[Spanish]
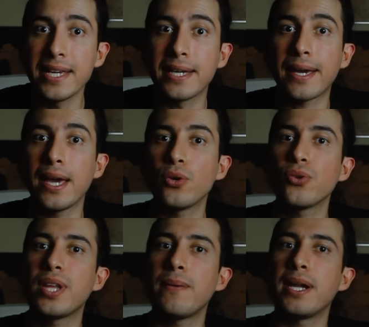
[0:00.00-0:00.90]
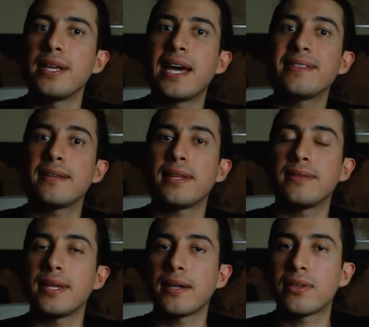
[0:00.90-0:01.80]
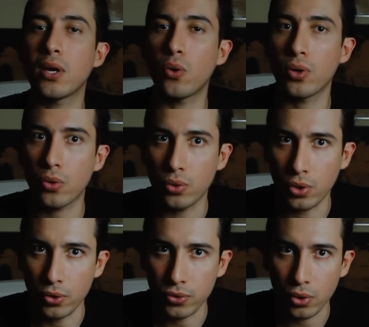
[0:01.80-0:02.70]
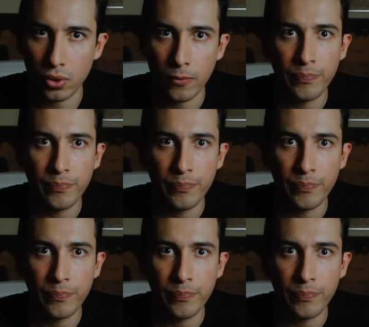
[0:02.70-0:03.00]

y que ellos deberían de sentirse orgullosos.